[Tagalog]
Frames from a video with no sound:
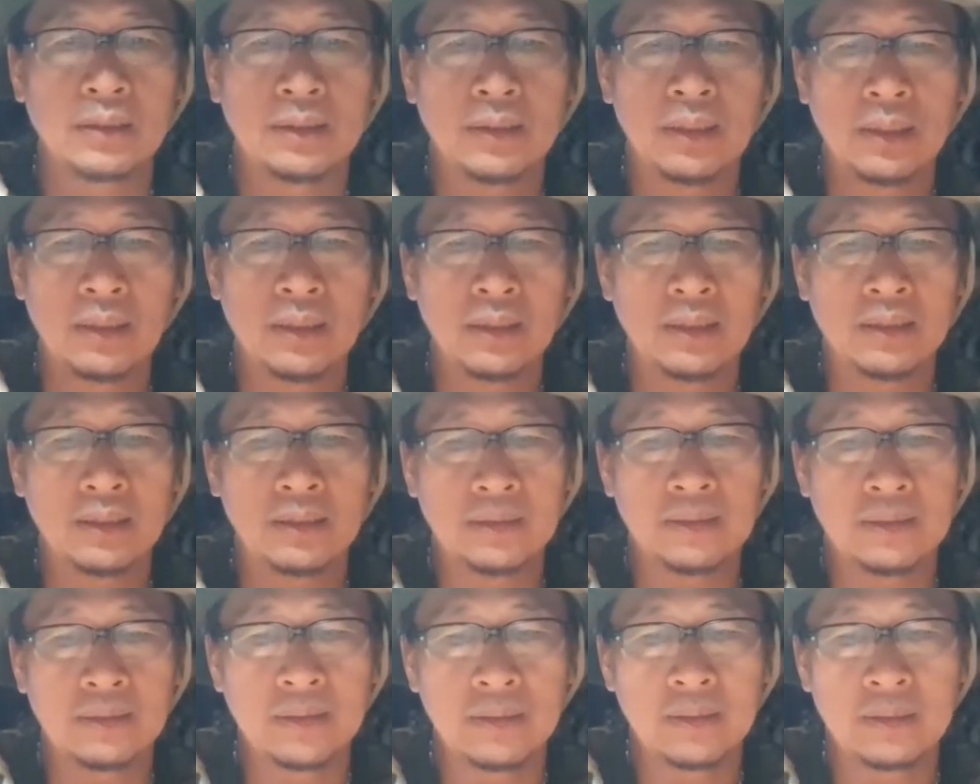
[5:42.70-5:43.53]

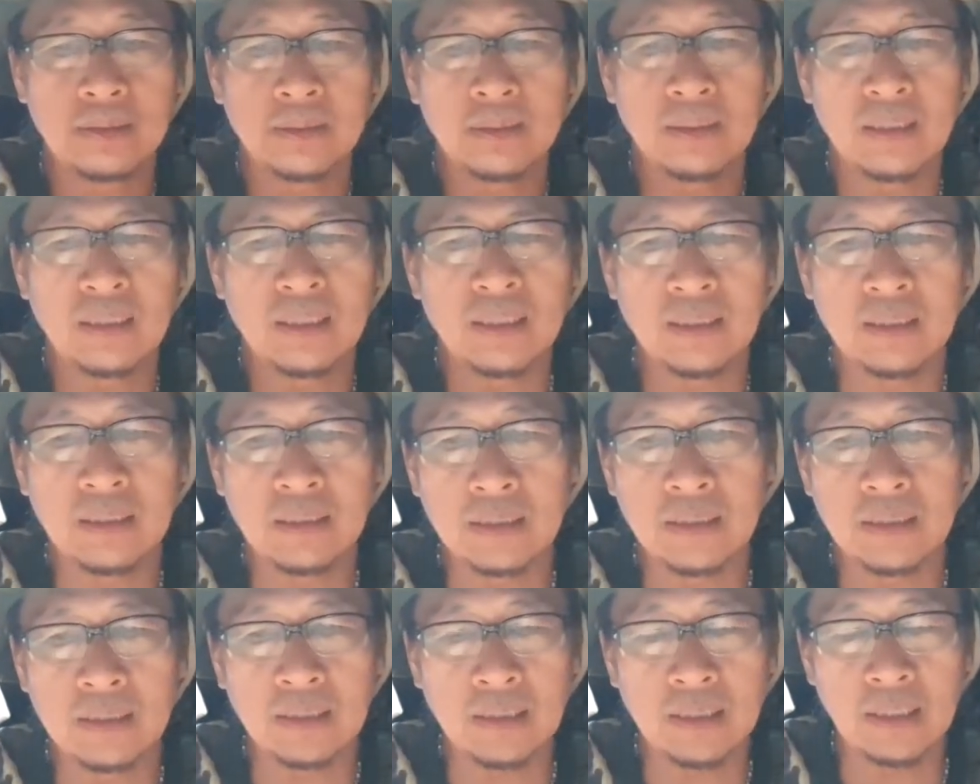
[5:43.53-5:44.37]

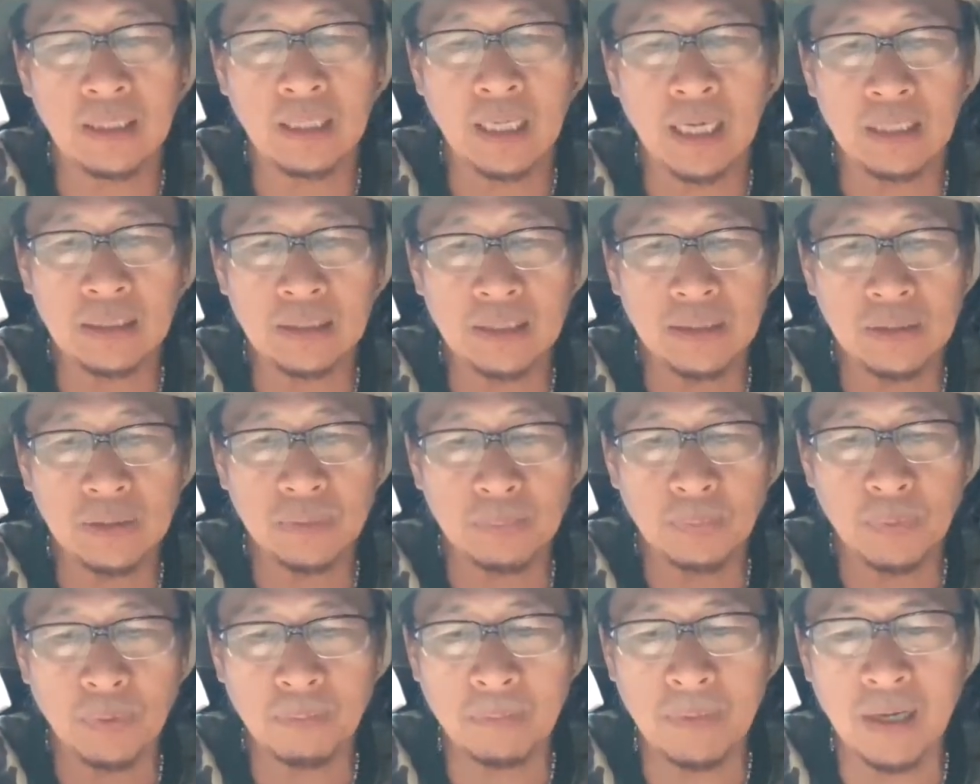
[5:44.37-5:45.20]
uh, ingatan niyo
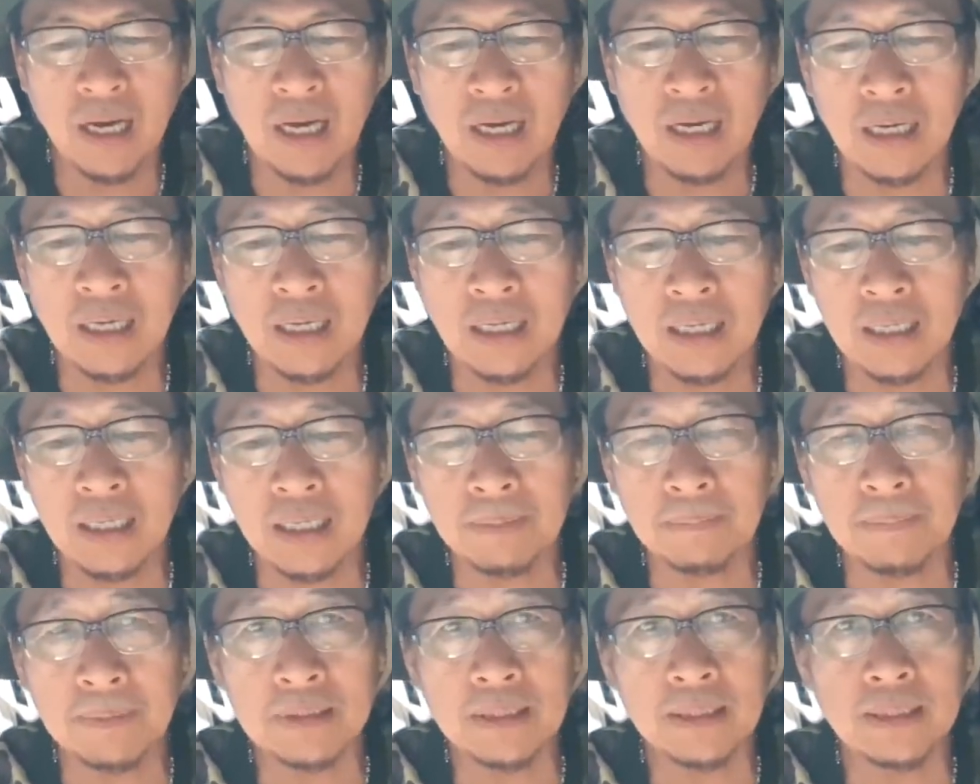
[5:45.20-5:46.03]
po mga
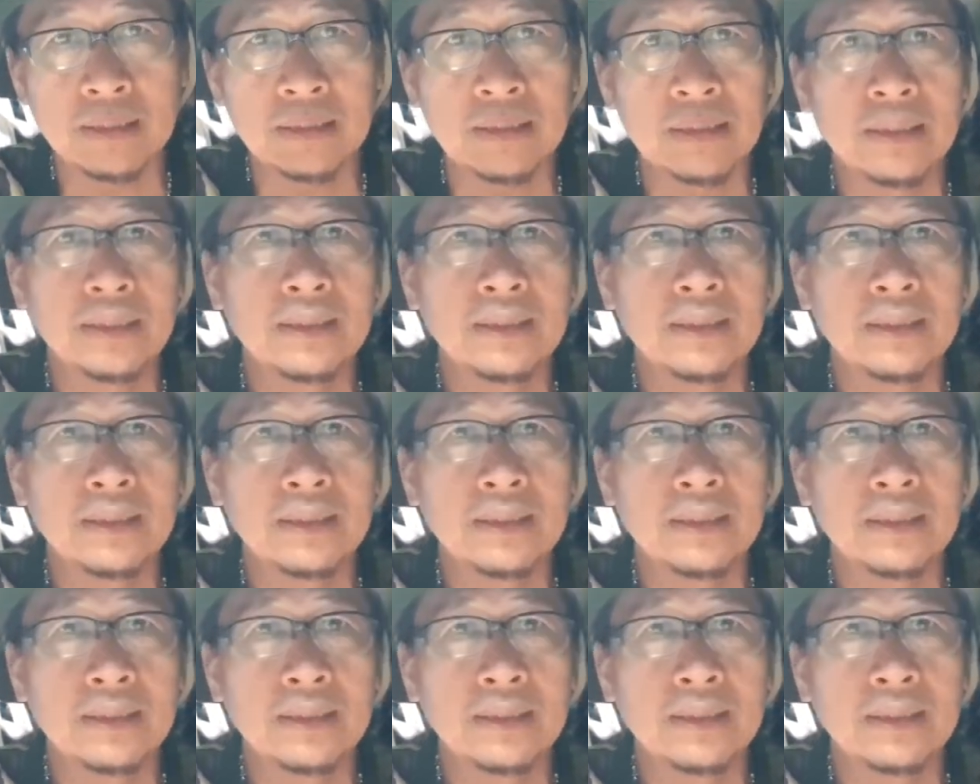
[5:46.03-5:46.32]
kapatid.